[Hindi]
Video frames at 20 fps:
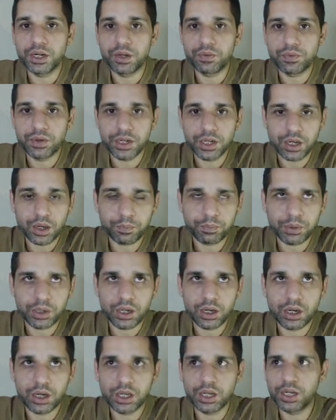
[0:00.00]
डिफरेंट
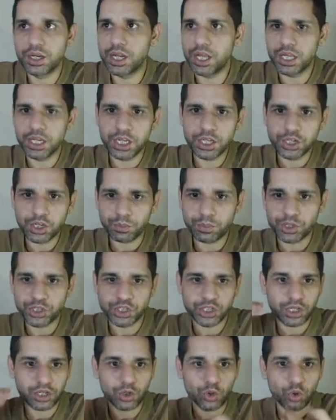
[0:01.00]
अपना नई नई अपना
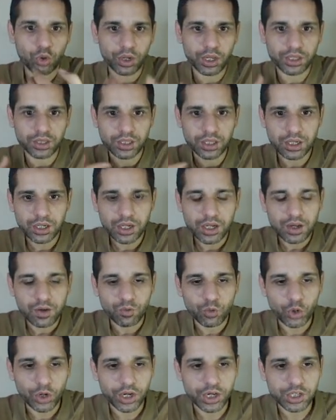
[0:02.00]
शक्लों के अंदर
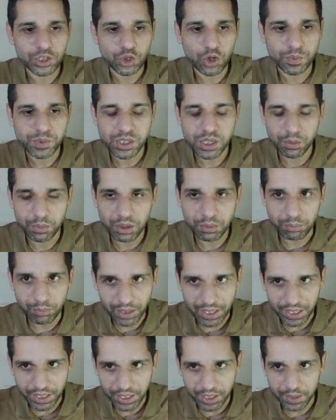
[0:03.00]
वो एयर ड्रॉप्स हमें
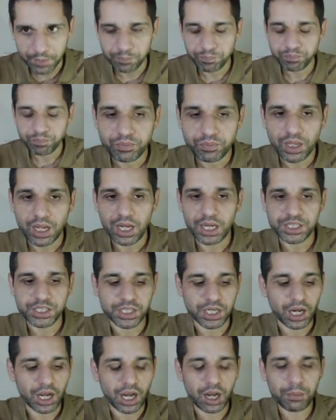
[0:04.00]
मिलेंगे
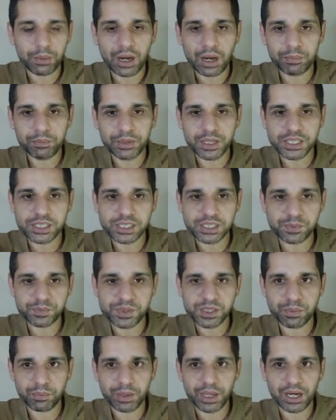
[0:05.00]
अच्छा अब आपने
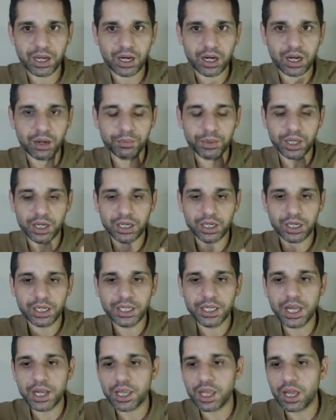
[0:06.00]
सबसे पहला काम क्या कर
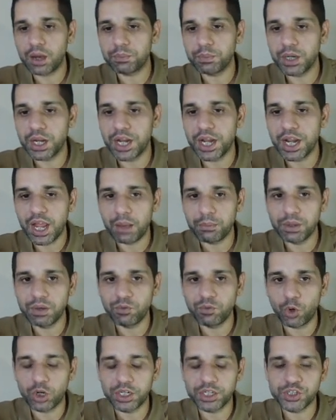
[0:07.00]
लिया कि आपने नैमी
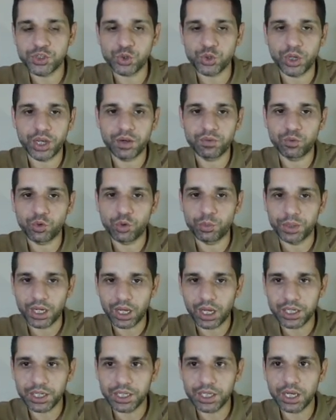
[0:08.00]
वॉलेट जो है वो
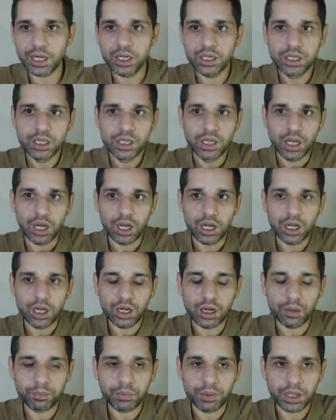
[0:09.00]
बना लिया आ,
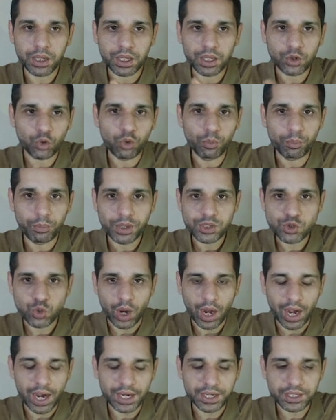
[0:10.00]
अपने क्रोम में इसको
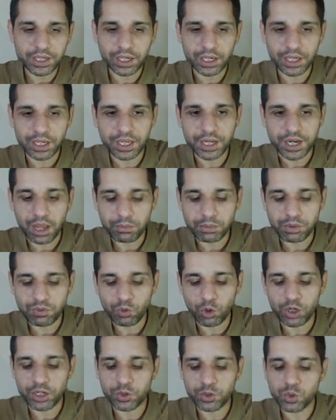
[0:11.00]
ऐड कर लिया नैमी
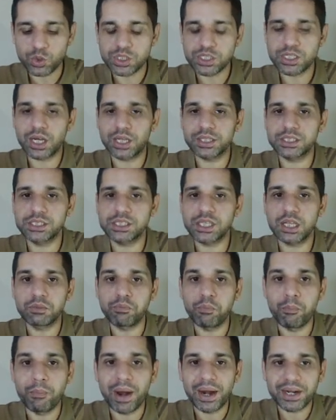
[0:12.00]
वॉलेट को साथ ही साथ
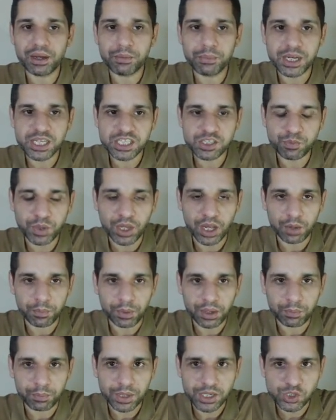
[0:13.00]
मेटामास्क भी
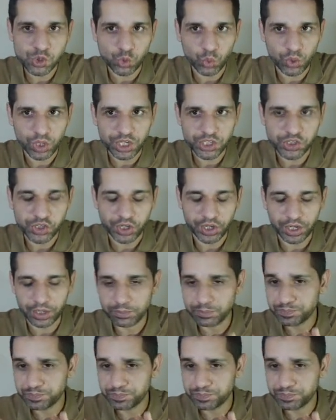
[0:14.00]
आपके पास होना चाहिए